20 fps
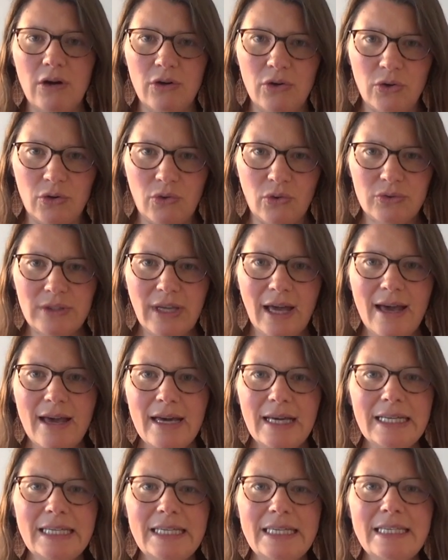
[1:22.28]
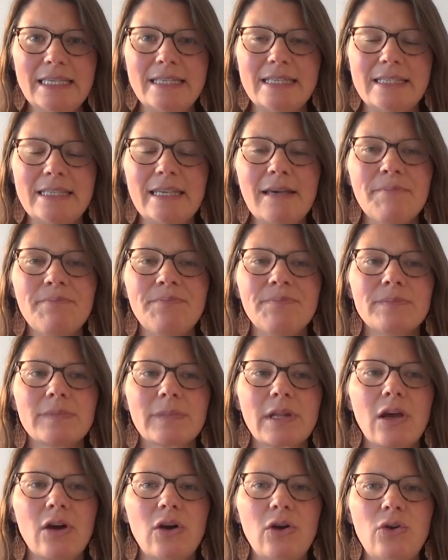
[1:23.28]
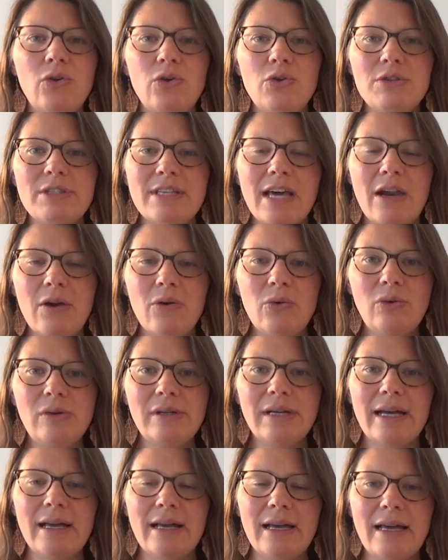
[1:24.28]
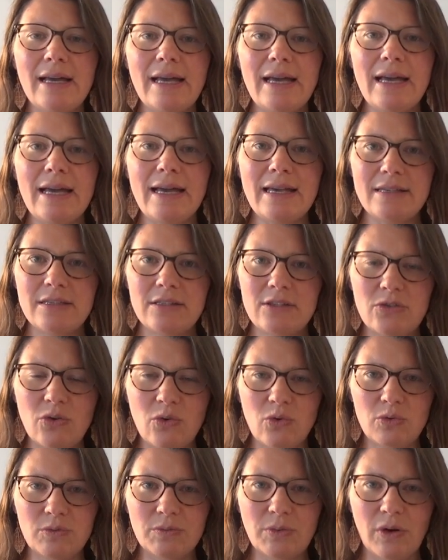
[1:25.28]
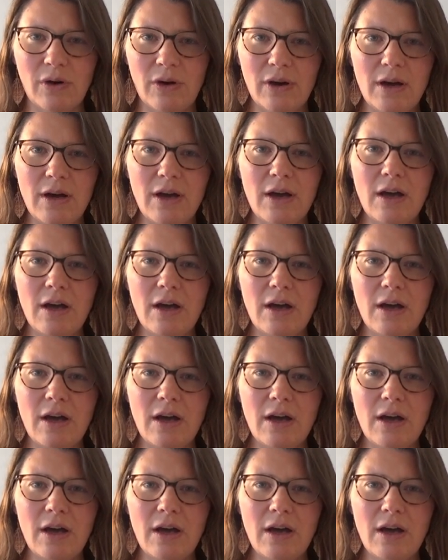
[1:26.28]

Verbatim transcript: Le contraire, ici, le salon est sombre.